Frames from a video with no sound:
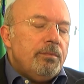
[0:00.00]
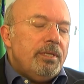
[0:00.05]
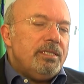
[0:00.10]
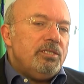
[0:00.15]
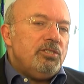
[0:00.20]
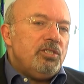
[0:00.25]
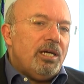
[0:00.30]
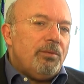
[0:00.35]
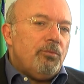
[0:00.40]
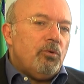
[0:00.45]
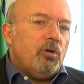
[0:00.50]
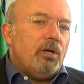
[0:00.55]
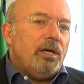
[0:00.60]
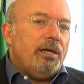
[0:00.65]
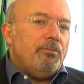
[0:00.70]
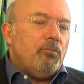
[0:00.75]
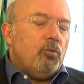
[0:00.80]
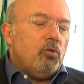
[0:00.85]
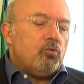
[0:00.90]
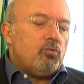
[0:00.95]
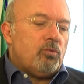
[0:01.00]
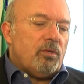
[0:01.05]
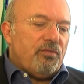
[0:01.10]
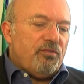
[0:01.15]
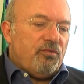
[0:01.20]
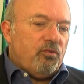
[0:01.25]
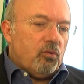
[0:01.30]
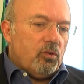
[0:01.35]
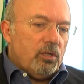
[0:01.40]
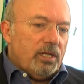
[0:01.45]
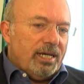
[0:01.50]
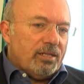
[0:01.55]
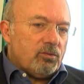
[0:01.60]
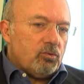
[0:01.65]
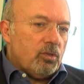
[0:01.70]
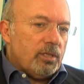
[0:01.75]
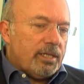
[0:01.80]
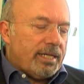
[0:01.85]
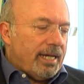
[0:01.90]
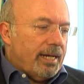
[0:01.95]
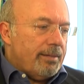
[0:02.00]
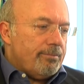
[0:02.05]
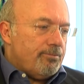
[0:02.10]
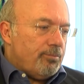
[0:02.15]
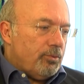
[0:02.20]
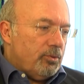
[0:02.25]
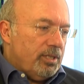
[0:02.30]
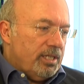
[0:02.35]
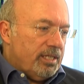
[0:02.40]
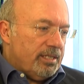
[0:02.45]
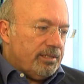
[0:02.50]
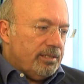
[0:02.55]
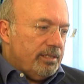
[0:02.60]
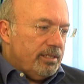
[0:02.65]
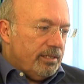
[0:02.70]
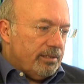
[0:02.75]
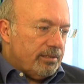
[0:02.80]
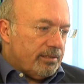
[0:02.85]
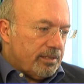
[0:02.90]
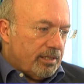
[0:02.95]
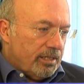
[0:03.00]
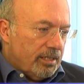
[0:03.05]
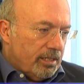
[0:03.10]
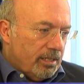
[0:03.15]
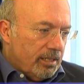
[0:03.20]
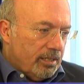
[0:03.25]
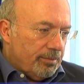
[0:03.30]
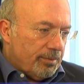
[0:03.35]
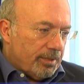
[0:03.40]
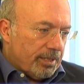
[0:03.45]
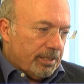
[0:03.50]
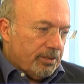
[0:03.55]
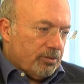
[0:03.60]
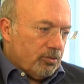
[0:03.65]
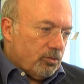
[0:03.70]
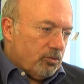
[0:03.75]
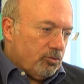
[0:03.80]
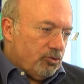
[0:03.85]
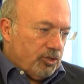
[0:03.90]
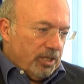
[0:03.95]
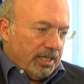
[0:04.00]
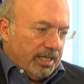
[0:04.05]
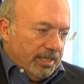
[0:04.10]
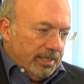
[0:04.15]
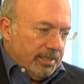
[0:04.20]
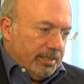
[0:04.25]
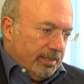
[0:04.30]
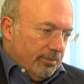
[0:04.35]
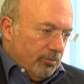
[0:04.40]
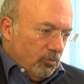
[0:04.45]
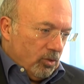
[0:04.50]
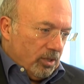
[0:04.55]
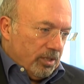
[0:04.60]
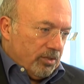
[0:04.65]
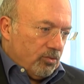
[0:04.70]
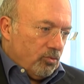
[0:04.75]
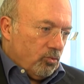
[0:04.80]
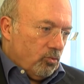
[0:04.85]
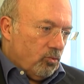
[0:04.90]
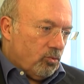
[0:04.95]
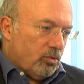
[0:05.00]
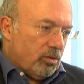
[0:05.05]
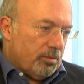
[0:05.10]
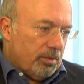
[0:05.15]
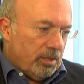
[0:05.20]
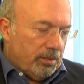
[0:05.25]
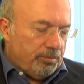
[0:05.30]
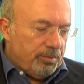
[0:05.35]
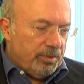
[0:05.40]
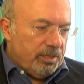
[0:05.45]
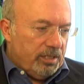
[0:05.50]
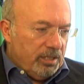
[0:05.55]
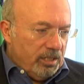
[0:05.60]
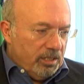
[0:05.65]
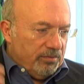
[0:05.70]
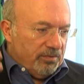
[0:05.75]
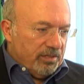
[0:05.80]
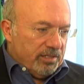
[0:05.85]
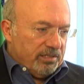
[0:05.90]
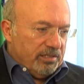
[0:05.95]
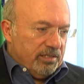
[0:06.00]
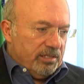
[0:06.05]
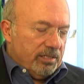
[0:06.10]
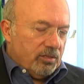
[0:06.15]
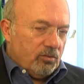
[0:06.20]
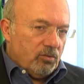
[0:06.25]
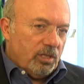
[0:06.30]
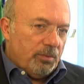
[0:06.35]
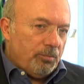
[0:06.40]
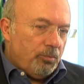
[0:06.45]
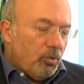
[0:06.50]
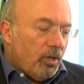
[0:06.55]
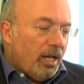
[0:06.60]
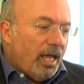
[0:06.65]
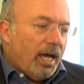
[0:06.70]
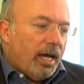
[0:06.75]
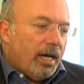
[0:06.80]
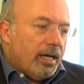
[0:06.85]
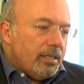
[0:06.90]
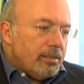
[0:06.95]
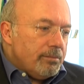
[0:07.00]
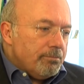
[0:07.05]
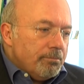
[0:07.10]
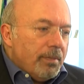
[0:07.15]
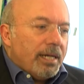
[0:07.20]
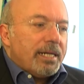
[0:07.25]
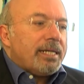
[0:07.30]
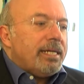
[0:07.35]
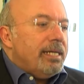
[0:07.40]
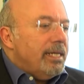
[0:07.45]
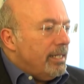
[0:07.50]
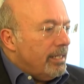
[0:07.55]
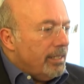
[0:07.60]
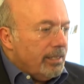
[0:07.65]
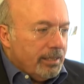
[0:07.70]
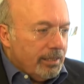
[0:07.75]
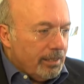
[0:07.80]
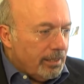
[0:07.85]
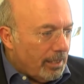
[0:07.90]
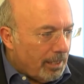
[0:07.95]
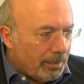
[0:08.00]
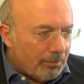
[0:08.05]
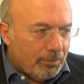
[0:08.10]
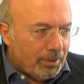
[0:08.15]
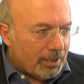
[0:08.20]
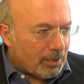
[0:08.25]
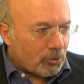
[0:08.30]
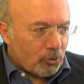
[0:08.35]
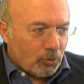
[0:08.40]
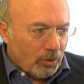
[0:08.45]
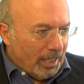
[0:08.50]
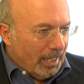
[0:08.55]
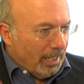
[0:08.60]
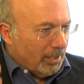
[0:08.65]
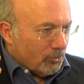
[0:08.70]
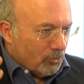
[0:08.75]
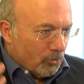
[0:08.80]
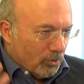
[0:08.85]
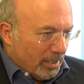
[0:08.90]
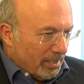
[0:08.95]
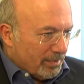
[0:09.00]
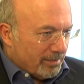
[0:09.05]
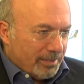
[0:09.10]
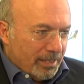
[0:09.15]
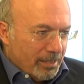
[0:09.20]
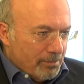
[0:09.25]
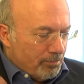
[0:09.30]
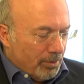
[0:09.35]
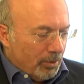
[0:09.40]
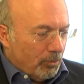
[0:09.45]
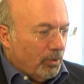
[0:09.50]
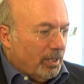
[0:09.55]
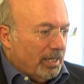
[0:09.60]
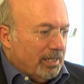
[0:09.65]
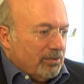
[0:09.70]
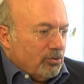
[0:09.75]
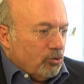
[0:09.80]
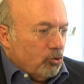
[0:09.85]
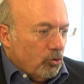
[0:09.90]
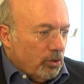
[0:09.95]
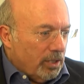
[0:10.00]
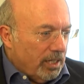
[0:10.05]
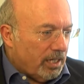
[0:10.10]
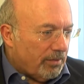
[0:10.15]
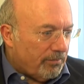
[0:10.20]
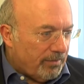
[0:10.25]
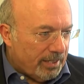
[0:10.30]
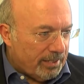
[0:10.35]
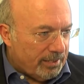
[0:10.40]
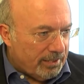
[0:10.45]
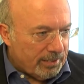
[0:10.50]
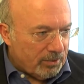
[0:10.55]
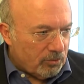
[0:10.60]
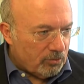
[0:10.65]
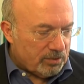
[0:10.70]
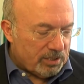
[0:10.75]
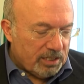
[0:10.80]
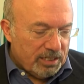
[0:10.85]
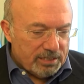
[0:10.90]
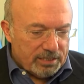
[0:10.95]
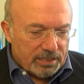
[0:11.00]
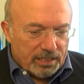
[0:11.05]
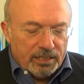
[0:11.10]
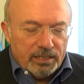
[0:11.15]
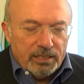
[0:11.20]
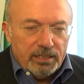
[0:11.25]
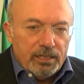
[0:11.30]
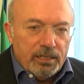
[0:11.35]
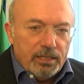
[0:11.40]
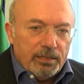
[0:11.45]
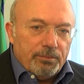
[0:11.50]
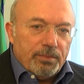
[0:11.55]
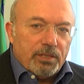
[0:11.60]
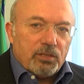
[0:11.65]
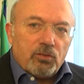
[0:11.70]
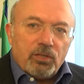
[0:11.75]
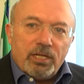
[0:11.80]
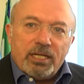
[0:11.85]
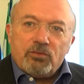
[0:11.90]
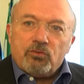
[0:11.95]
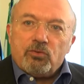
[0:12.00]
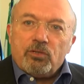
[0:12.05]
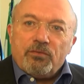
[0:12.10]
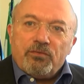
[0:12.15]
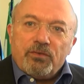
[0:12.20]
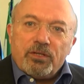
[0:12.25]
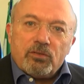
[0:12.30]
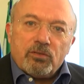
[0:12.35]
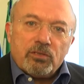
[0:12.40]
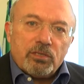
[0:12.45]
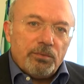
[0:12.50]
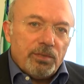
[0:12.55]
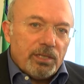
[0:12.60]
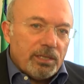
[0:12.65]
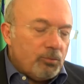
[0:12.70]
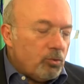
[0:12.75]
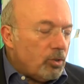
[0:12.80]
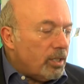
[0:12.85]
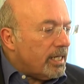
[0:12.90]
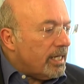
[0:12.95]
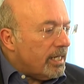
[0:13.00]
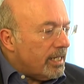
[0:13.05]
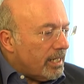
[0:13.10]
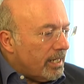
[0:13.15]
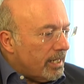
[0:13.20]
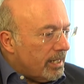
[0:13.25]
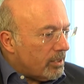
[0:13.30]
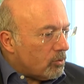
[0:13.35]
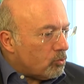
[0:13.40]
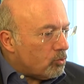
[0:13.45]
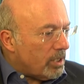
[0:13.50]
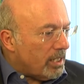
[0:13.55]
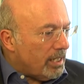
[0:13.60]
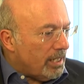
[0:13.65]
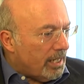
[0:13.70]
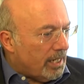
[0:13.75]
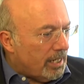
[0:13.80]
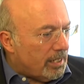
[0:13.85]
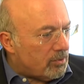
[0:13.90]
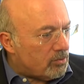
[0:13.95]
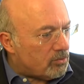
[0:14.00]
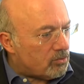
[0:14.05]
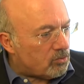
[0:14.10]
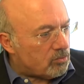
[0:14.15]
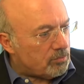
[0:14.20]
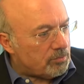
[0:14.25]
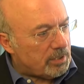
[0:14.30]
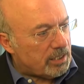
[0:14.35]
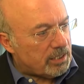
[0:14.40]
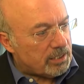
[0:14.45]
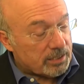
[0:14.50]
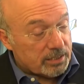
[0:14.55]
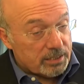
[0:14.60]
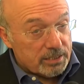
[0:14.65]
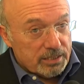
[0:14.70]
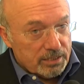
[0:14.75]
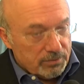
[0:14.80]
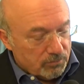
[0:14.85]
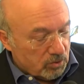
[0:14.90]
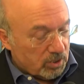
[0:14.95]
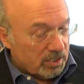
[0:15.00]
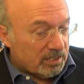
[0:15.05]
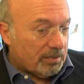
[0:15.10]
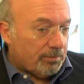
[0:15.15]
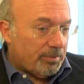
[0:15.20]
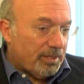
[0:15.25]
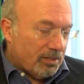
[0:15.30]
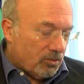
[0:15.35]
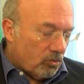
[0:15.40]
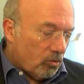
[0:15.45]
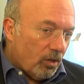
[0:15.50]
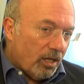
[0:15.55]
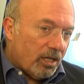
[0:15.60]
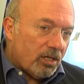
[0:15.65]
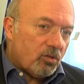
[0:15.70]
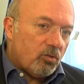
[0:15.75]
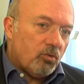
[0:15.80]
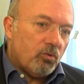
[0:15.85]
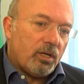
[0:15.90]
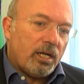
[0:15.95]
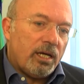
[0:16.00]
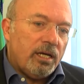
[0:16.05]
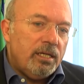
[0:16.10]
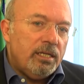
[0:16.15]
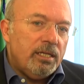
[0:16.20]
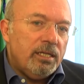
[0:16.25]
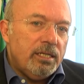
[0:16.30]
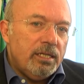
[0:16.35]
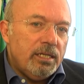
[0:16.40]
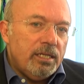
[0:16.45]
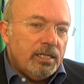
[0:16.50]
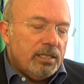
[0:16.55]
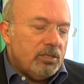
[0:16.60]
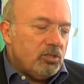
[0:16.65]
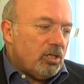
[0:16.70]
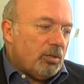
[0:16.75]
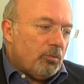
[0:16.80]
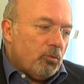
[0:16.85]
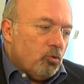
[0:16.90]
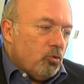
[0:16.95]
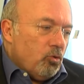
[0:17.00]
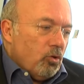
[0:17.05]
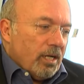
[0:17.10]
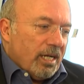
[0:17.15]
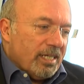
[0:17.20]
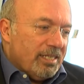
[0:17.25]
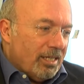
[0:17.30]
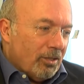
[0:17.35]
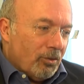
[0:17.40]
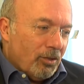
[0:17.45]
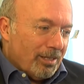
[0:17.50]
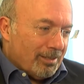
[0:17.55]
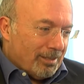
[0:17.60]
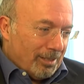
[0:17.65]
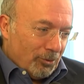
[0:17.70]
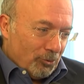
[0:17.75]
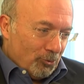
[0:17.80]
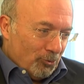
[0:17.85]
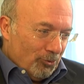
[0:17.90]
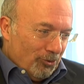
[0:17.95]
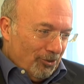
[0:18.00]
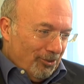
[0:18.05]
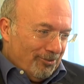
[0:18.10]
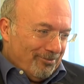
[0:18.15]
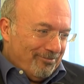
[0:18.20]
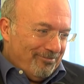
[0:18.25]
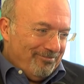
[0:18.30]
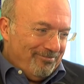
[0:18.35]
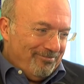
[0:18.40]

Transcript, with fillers: diciamo è molto affollato il campo della sinistra perché ci sono Giachetti e Morassut per il PD, Fassino ancora più là, Marchini e Bertolaso che sempre quella storia rivendica di sinistra, Bertolaso ci ha fatto sapere pure che era rutelliano, insomma eh, vorrei sapere solo ancora, diciamo l'unico candidato di destra sono io.